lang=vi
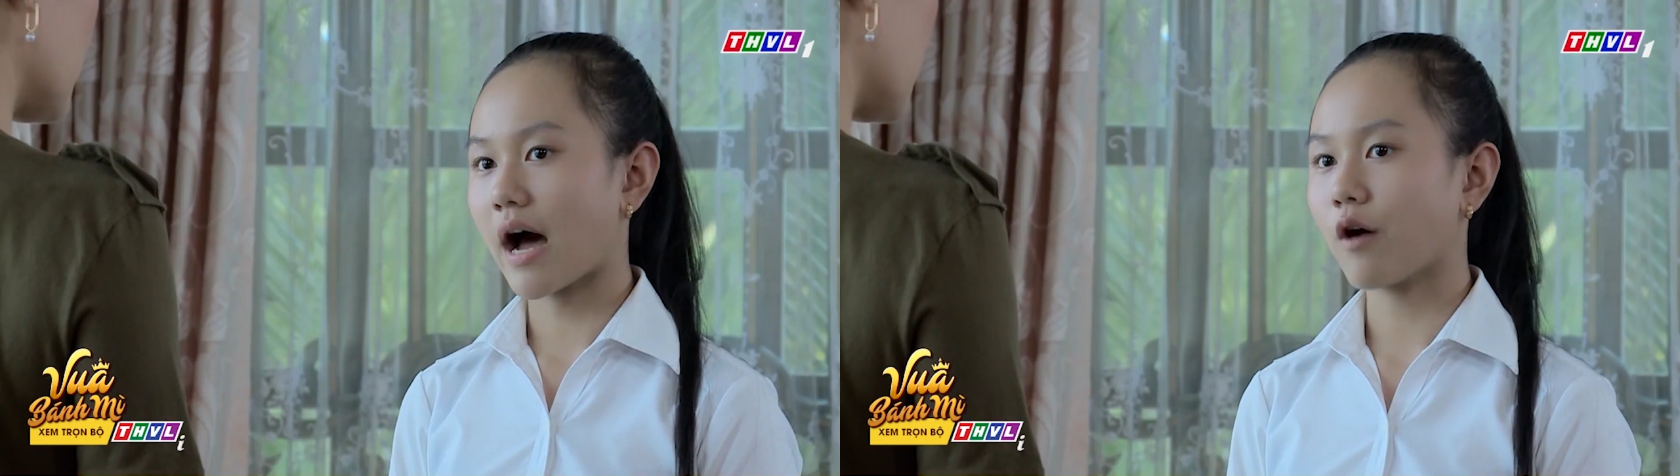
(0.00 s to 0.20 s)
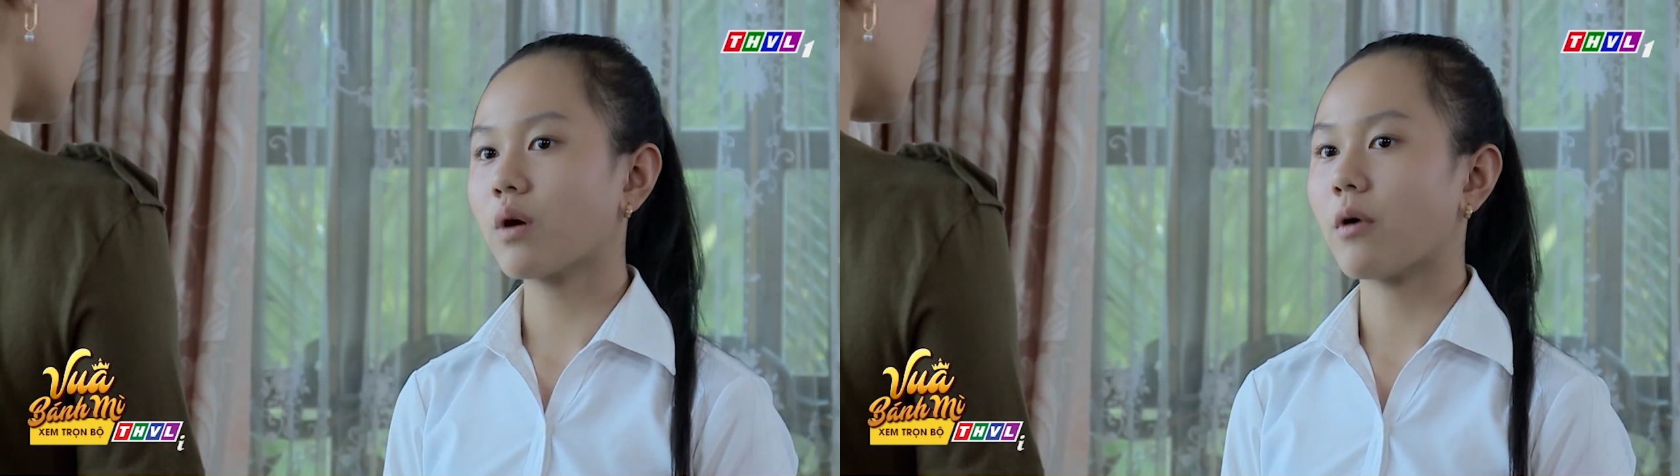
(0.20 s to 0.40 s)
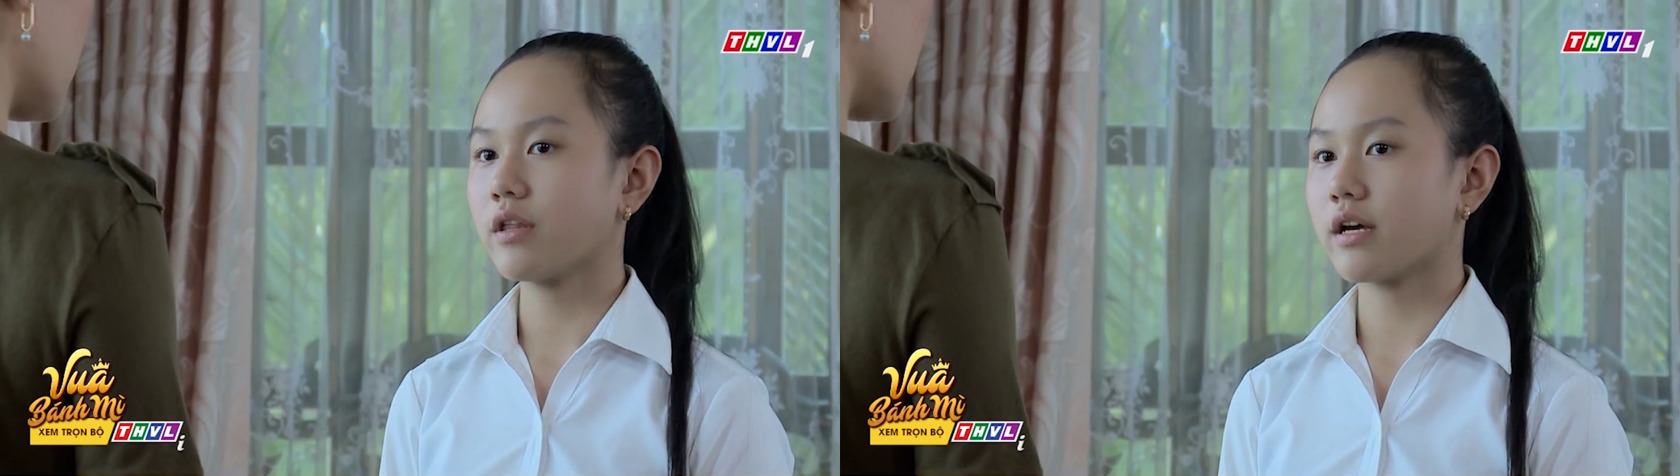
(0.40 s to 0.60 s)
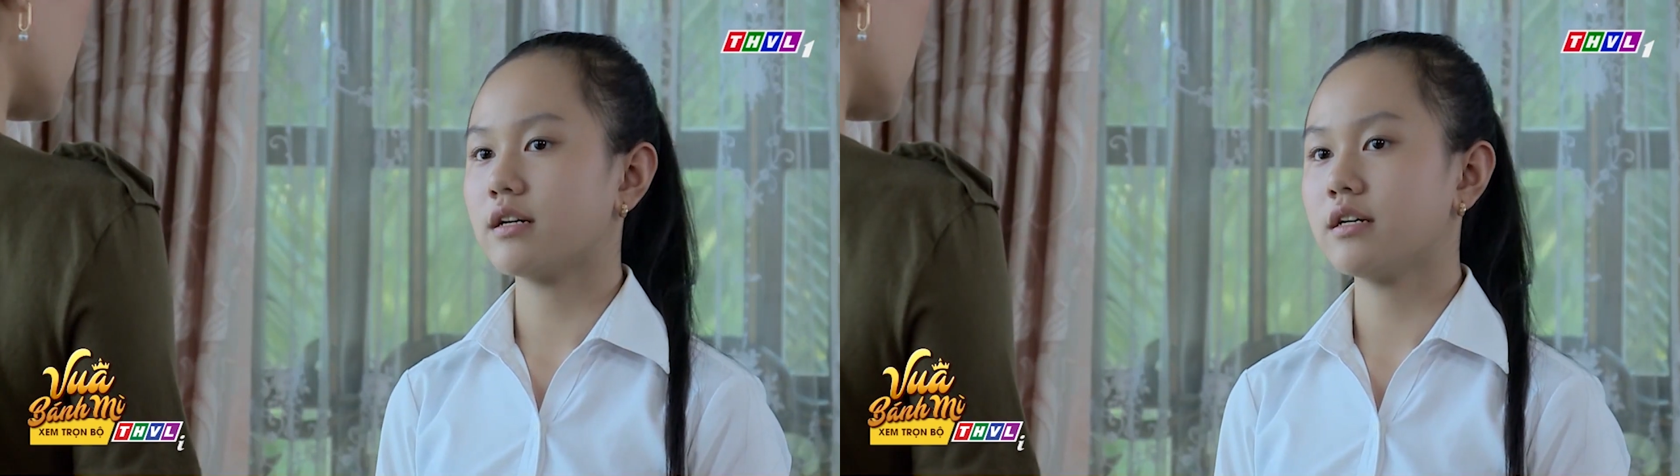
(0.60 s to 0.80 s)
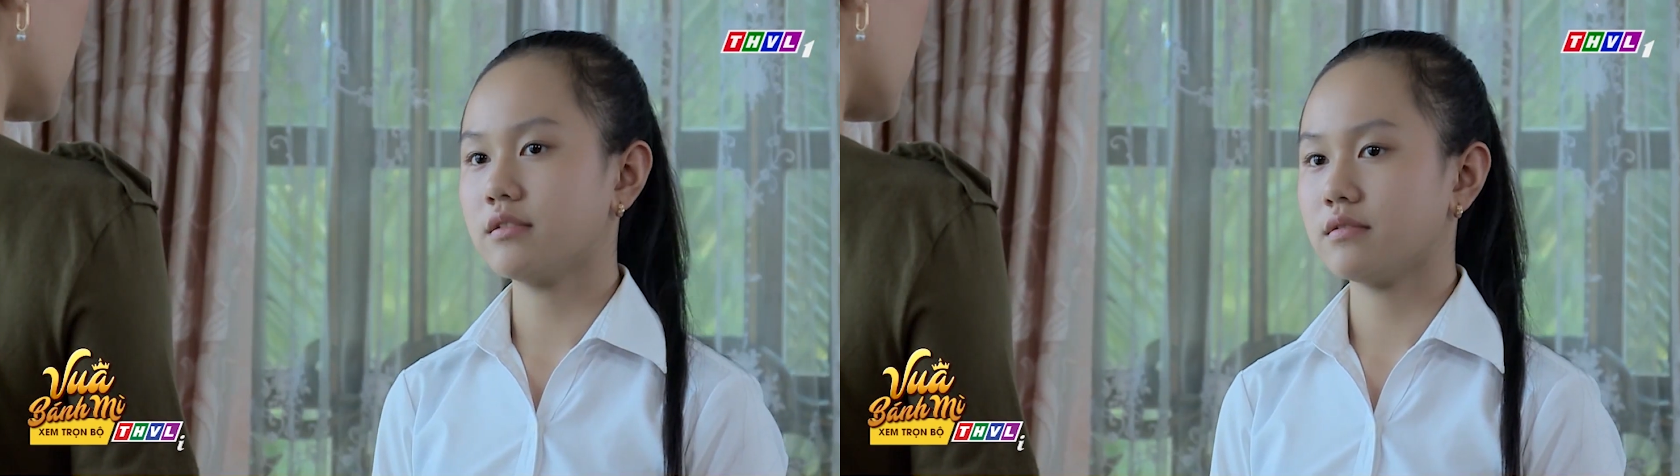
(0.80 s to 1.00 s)
Bảo nó bỏ
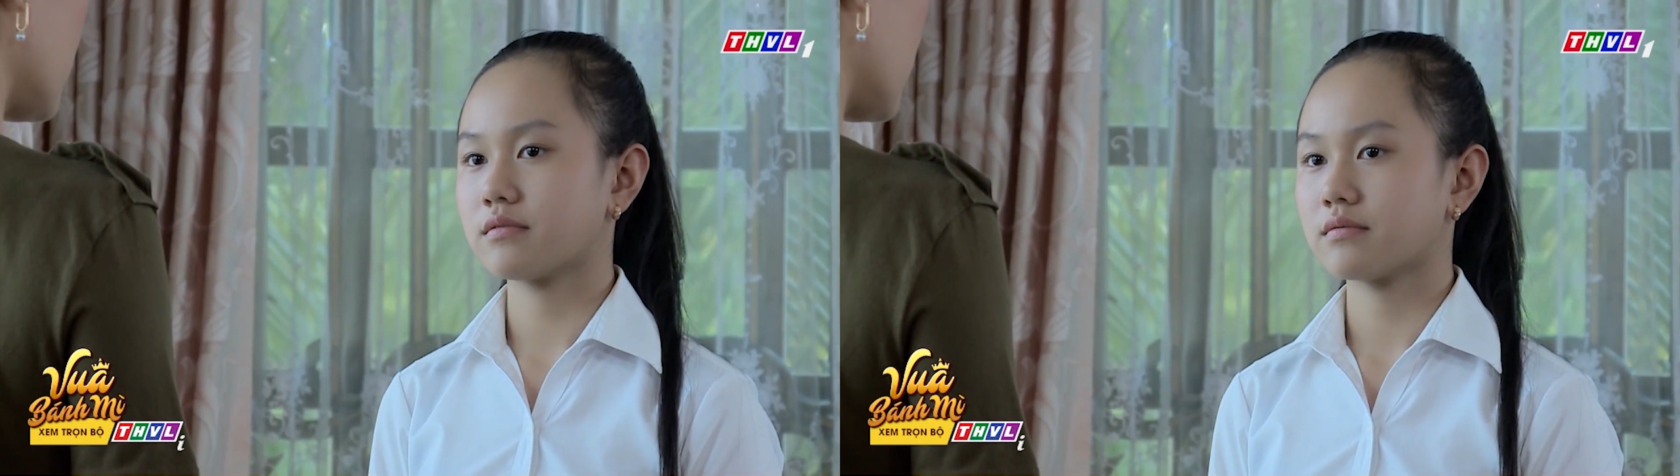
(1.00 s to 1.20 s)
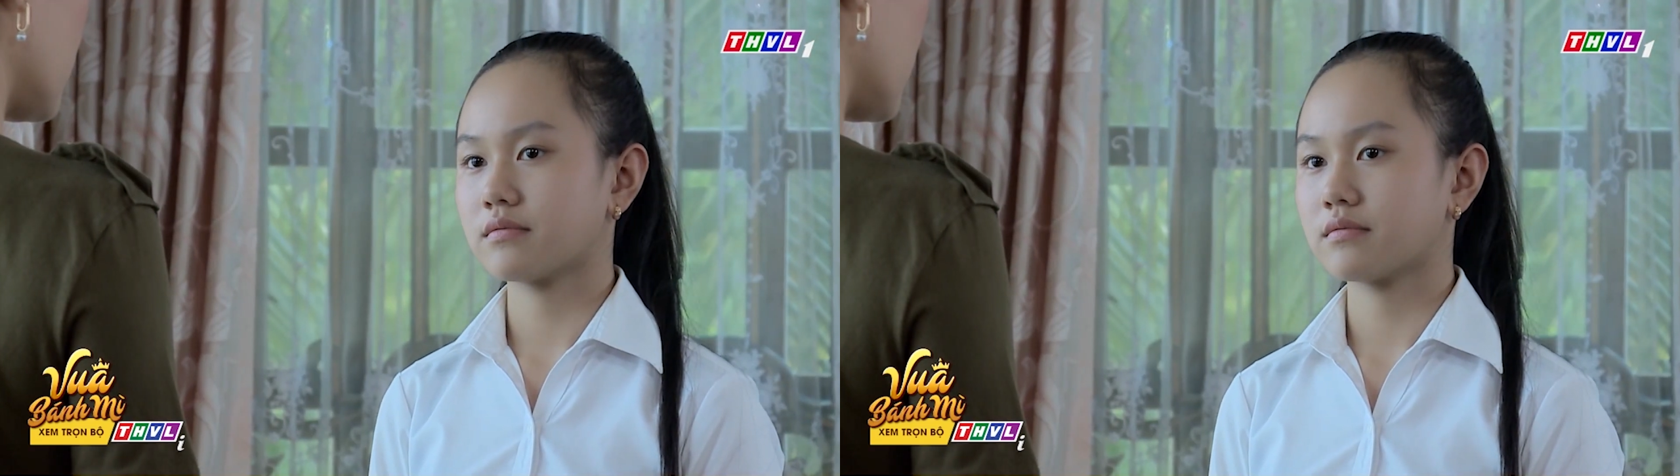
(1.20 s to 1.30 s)
nhà đi